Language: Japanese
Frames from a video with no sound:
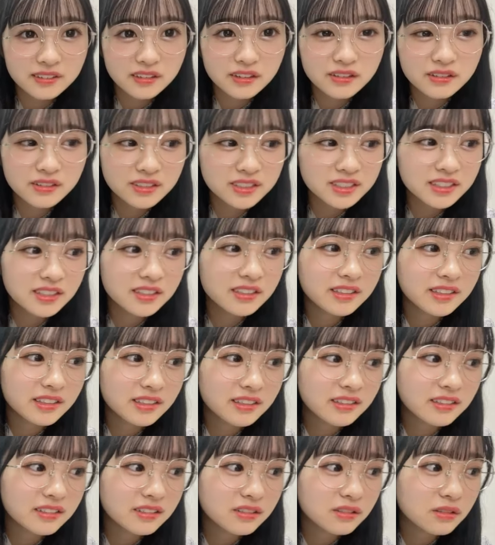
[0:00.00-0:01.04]
悪化してき
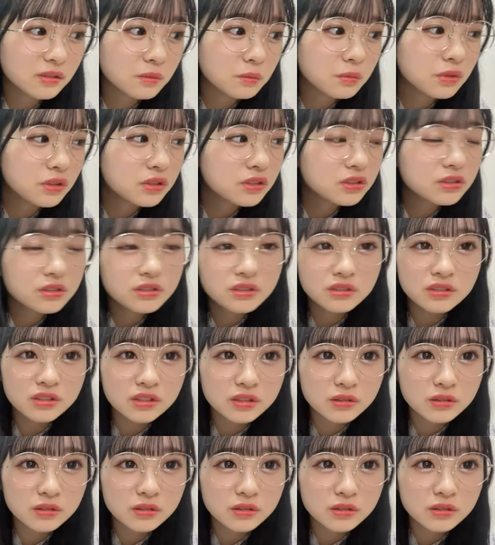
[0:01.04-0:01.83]
てなんか何するに